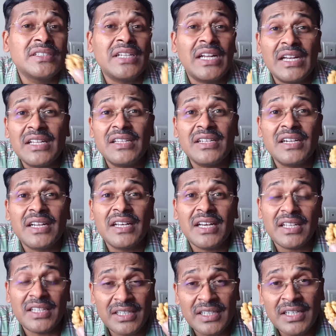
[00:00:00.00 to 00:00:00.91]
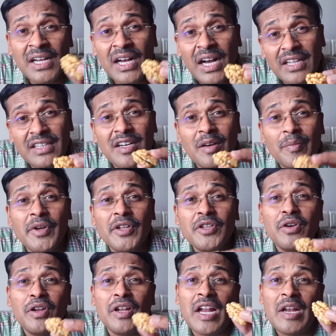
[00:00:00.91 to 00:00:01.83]
நல்லது கிடையாது அதுக்கப்புறம்
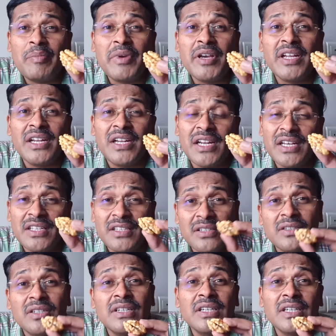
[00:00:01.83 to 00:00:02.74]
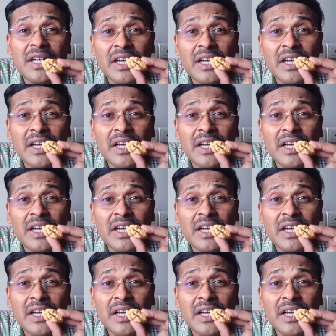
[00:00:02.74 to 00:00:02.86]
இதோட நன்மைகள் இல்லை இதுக்கு